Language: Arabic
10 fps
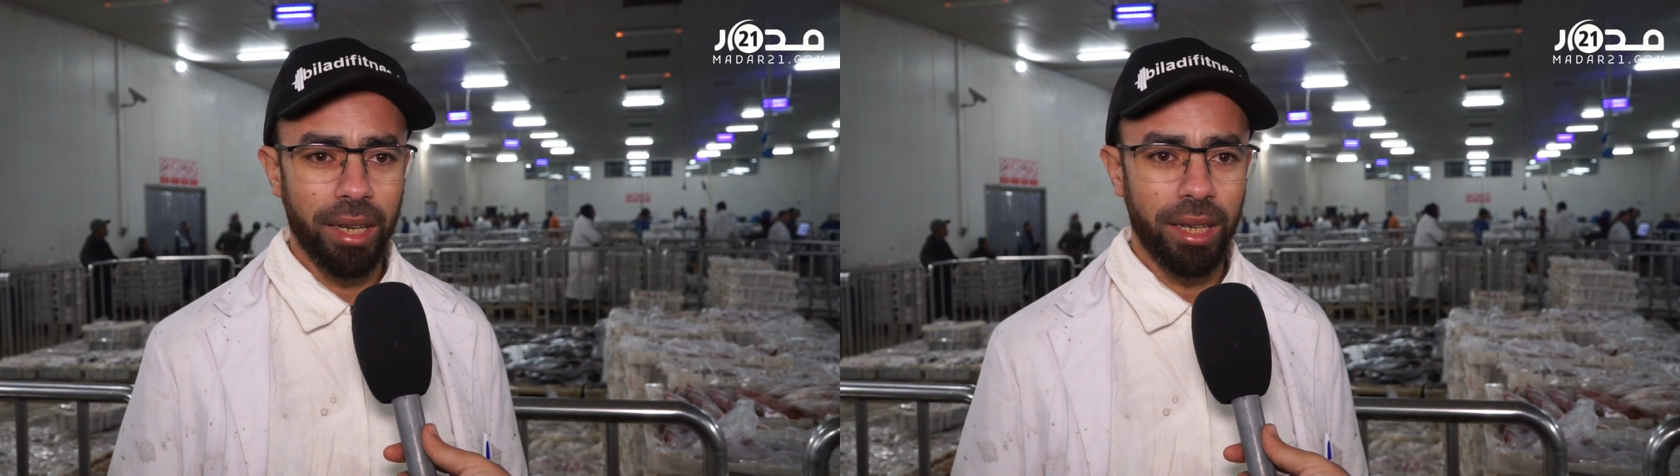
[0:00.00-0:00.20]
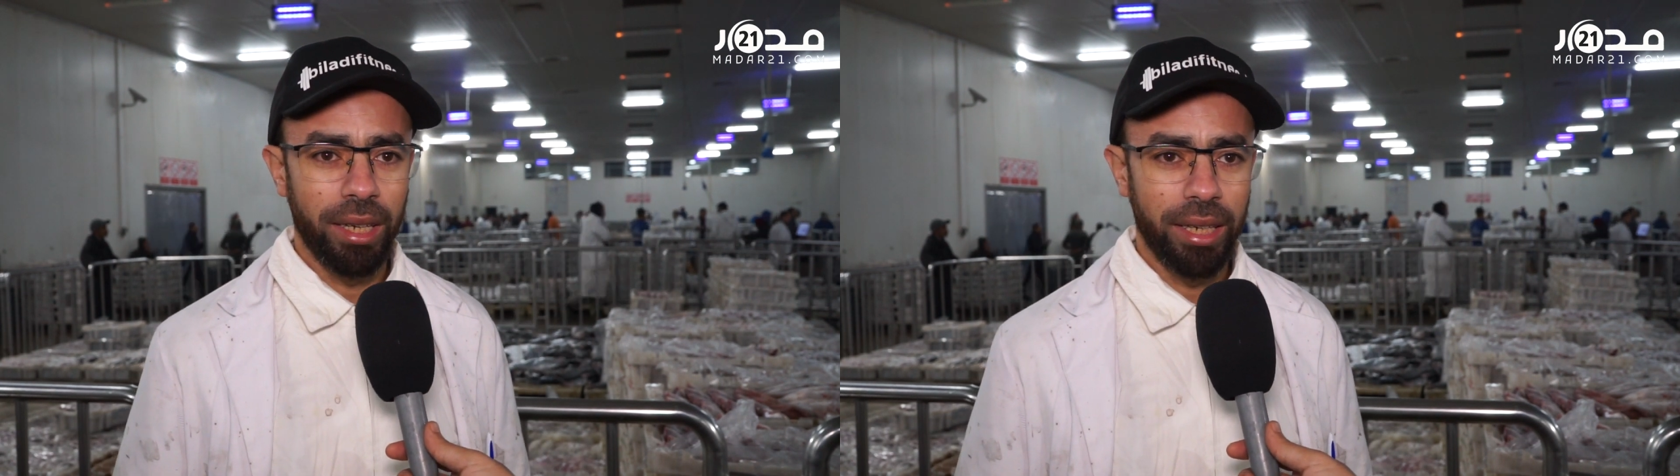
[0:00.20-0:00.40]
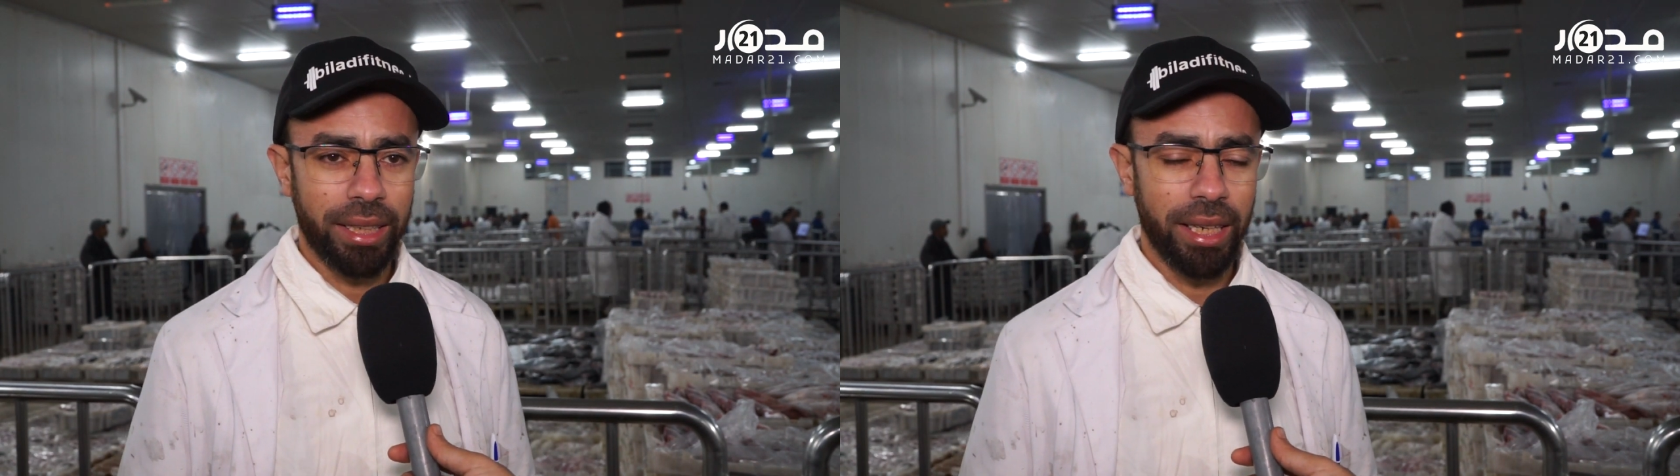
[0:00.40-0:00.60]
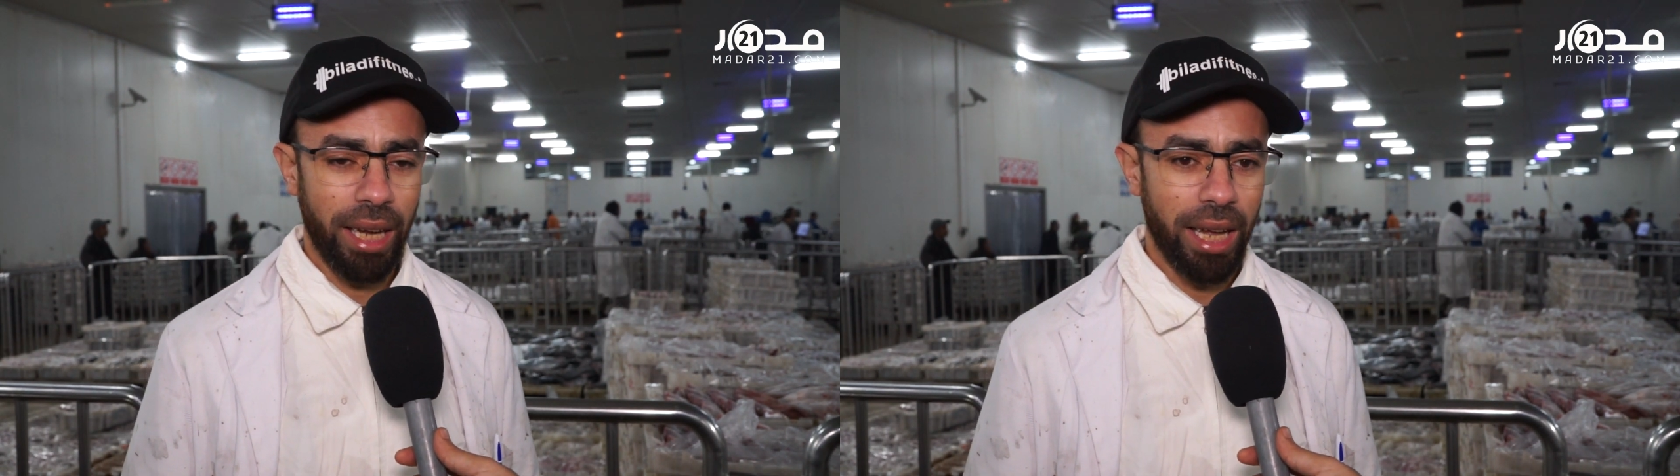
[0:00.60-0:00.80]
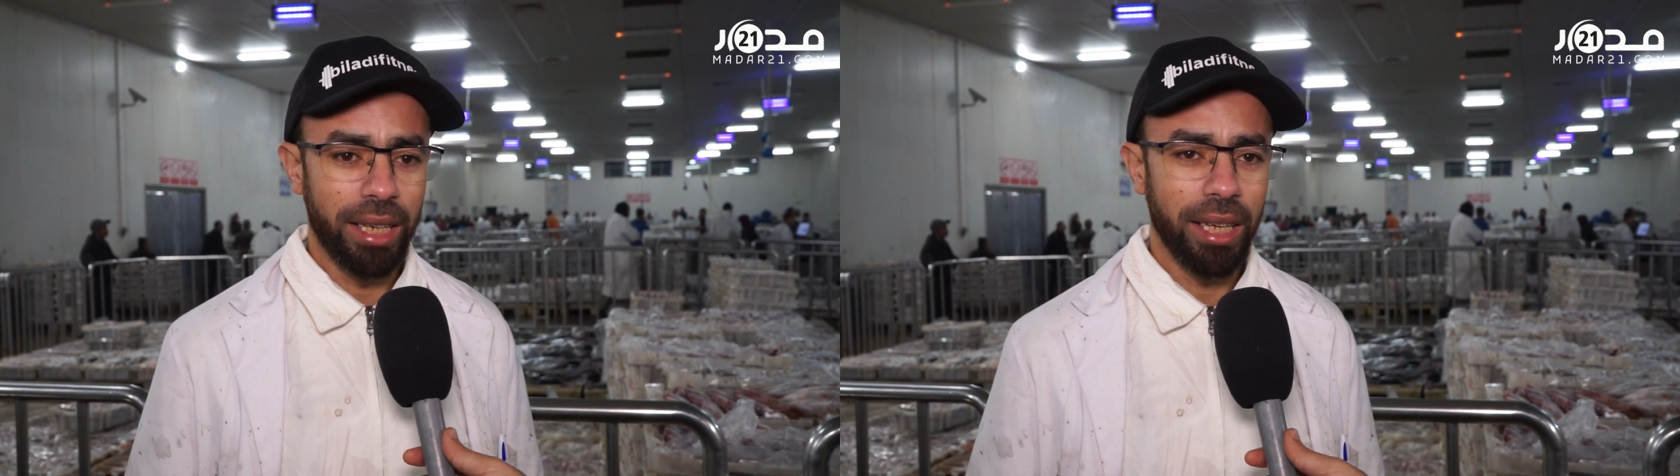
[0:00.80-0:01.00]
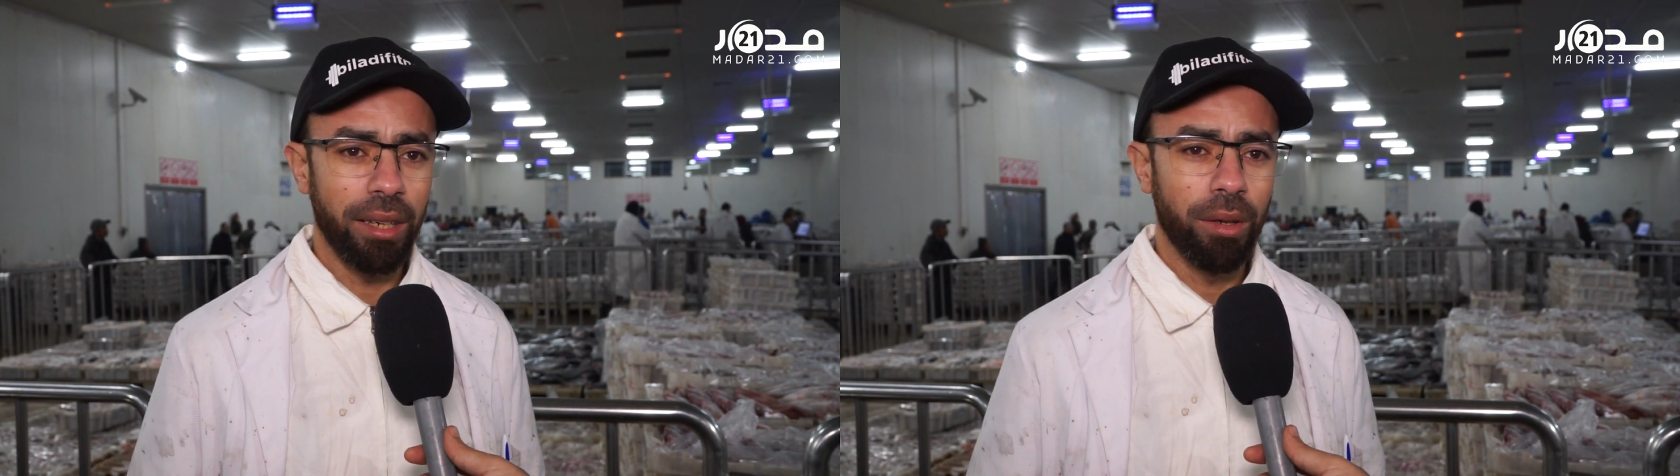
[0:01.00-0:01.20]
اللي كاين حاليا